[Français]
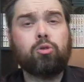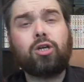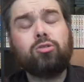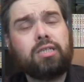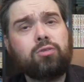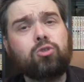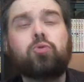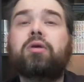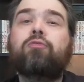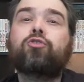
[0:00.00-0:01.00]
Bonjour à toutes et à
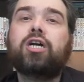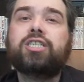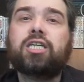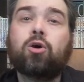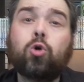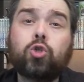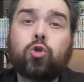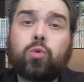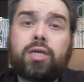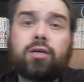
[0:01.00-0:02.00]
tous, bienvenue sur la chaîne.
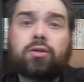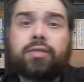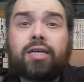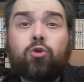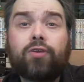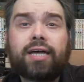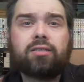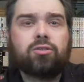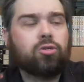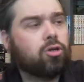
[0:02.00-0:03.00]
Aujourd'hui, euh,
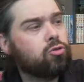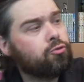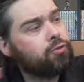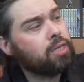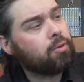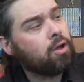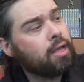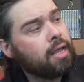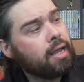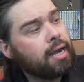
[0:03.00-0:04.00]
découverte du film
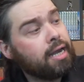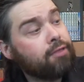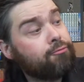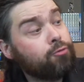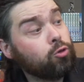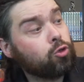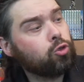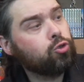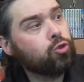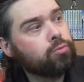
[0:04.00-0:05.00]
Les Foudres
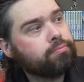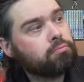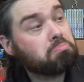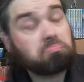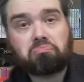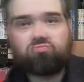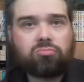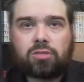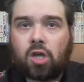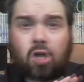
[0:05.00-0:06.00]
de Dieu.
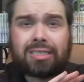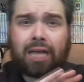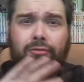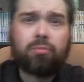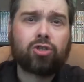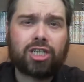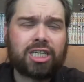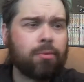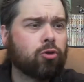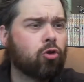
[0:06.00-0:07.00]
Alors c'est un film, j'en ai
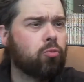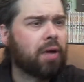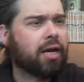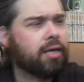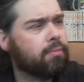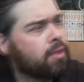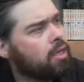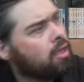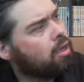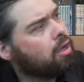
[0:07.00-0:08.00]
jamais entendu parler.
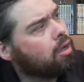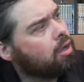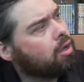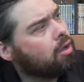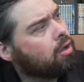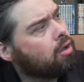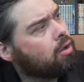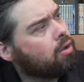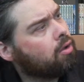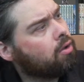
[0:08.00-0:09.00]

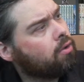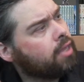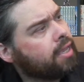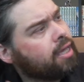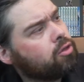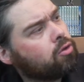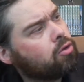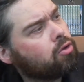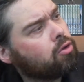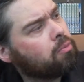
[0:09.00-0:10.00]
Euh, il y a
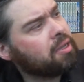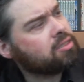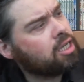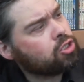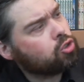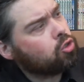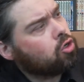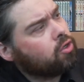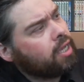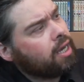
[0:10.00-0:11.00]
quelques personnages que je
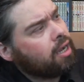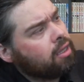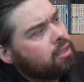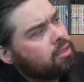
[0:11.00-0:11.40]
reconnais là.